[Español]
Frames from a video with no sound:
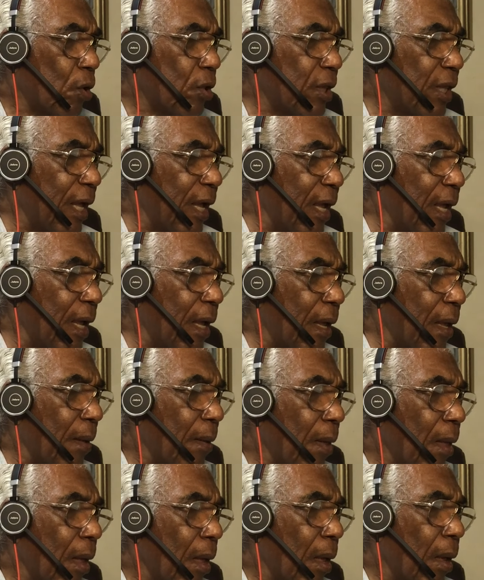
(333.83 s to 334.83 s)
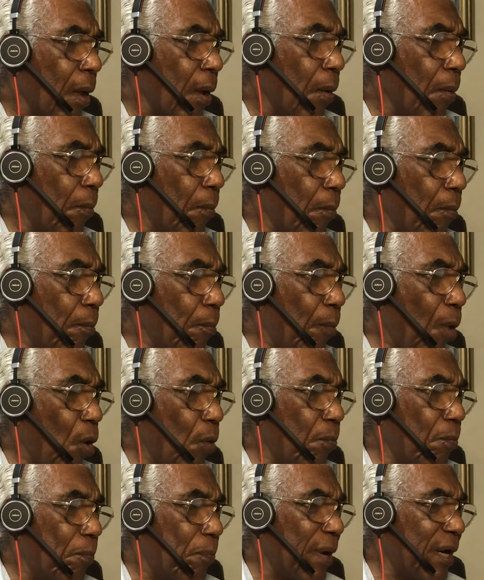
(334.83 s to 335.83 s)
de
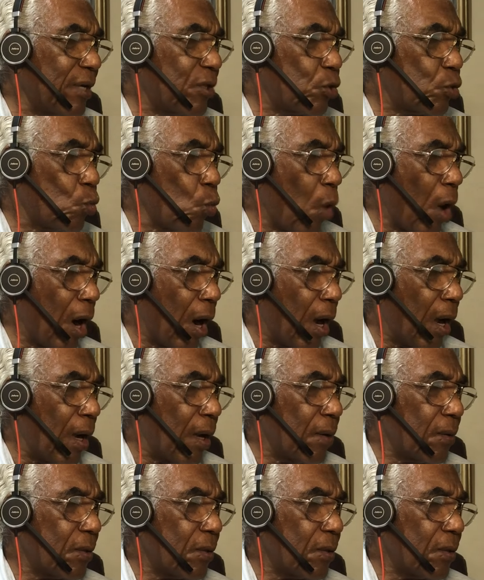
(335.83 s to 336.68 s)
Montpertois,